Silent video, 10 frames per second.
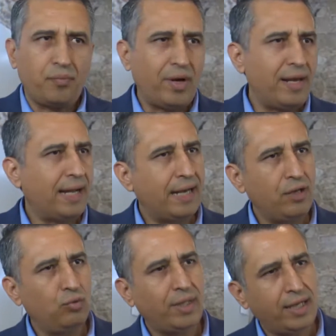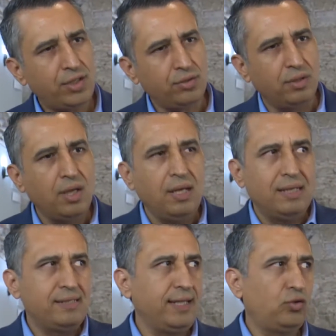puede negar ningún derecho.
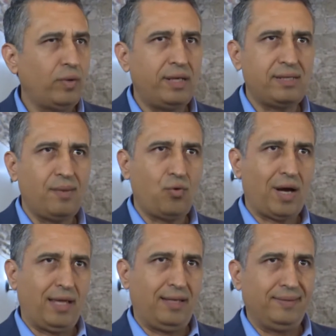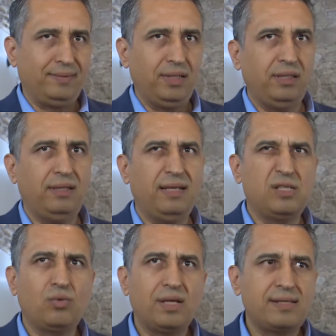Si tú eres abogada y
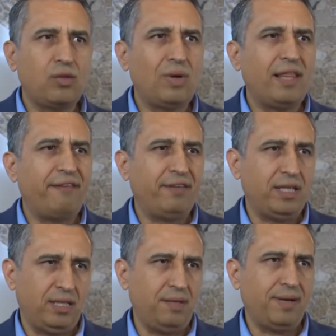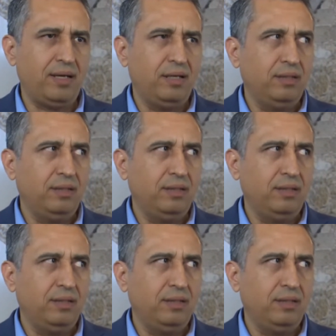tienes una cédula definitiva,